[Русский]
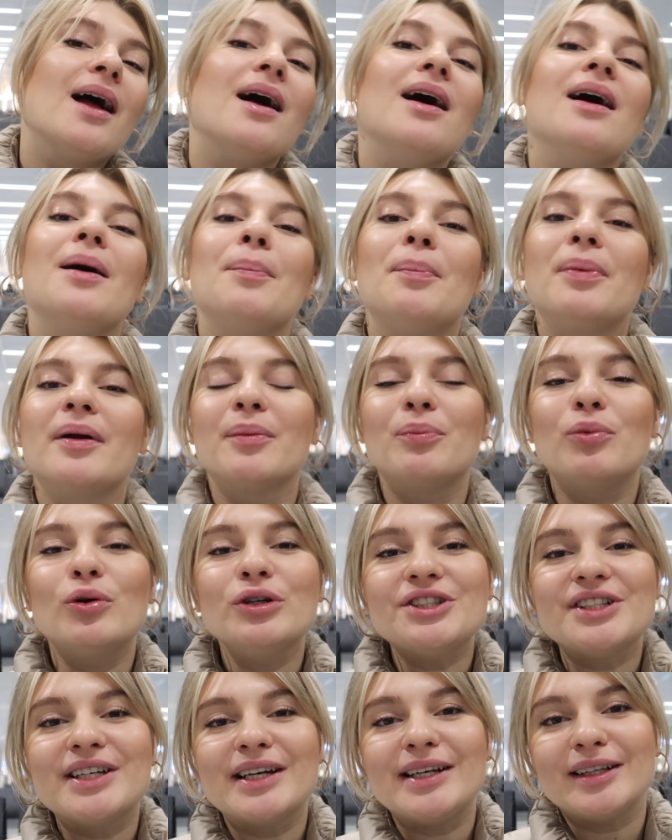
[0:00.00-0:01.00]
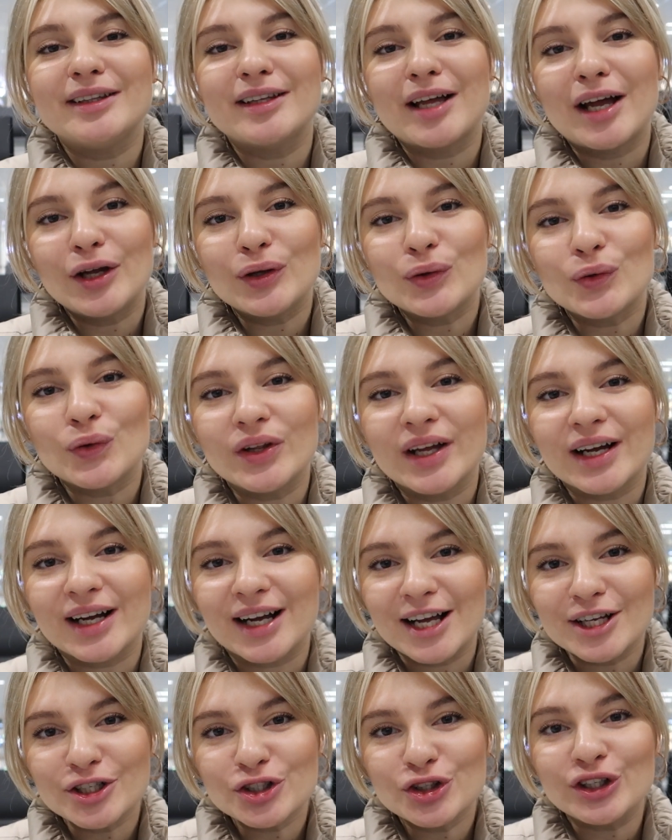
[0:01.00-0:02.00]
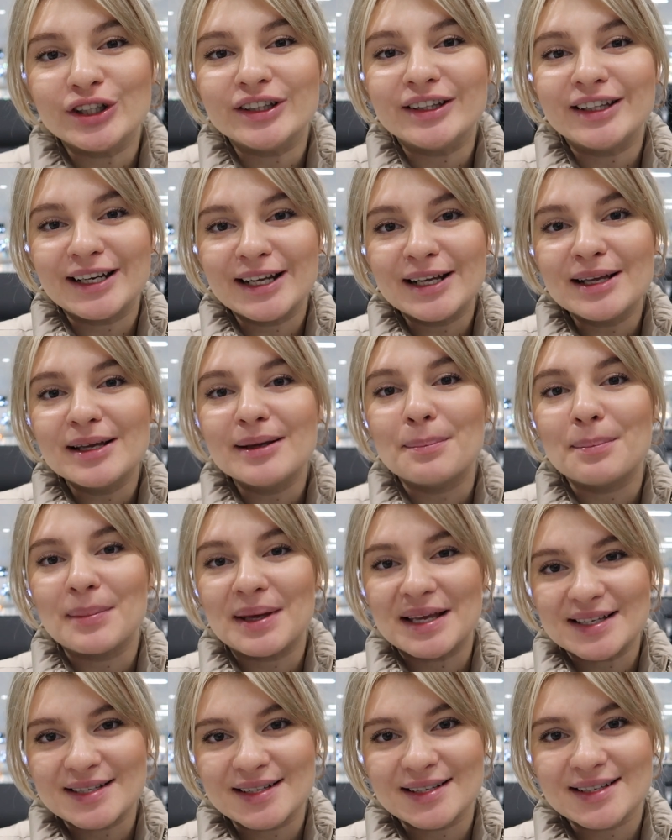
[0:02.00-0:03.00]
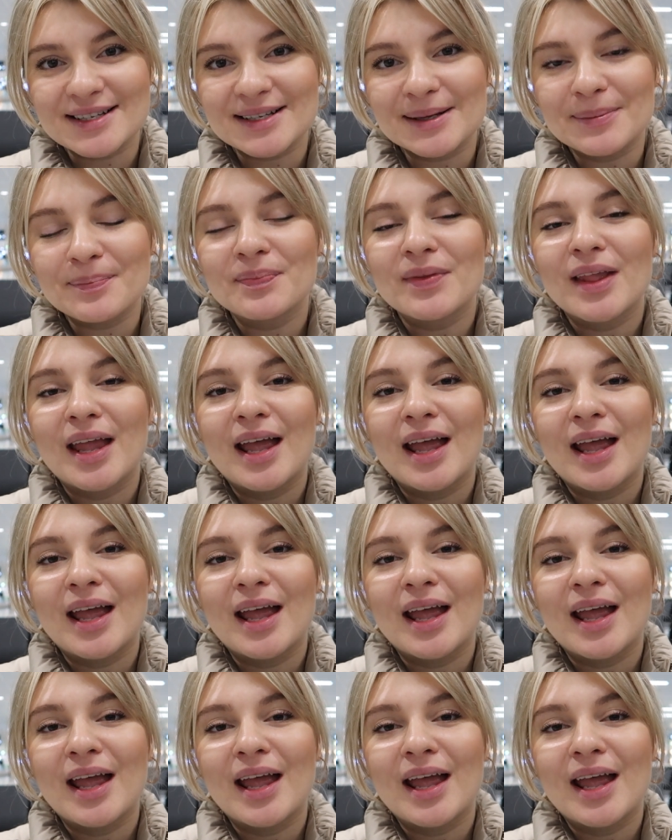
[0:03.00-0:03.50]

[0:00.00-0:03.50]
А, по работе я летаю туда каждые три месяца.